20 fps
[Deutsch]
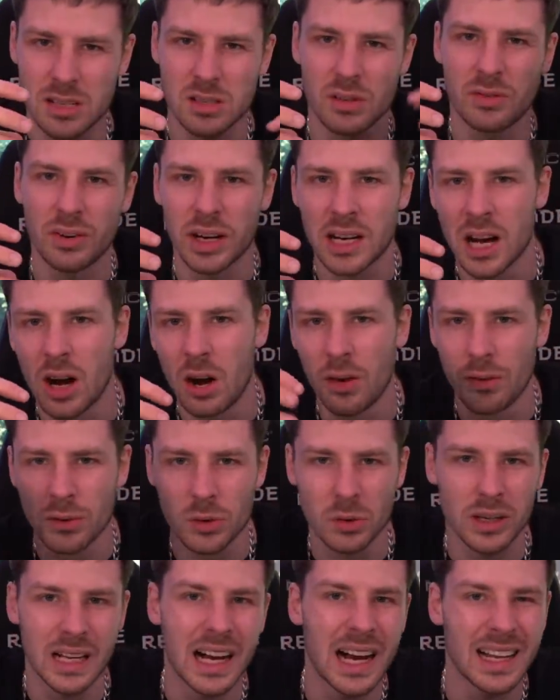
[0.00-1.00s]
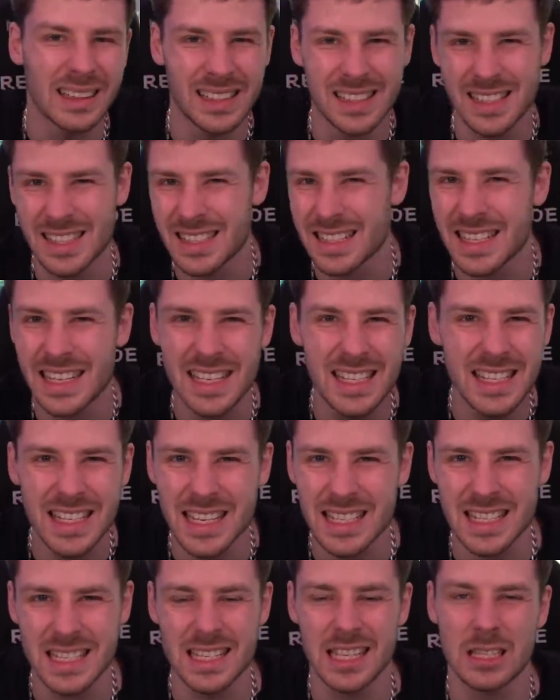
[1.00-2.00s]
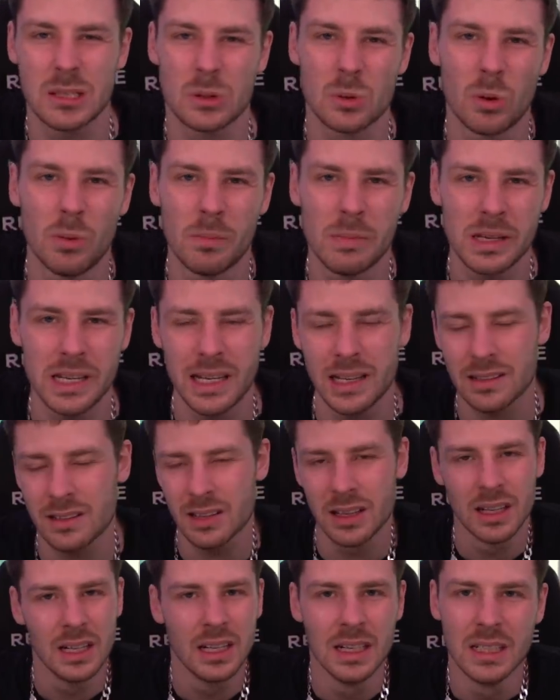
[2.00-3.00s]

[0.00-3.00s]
Also verkaufen und gratis, das ist jetzt nicht so unbedingt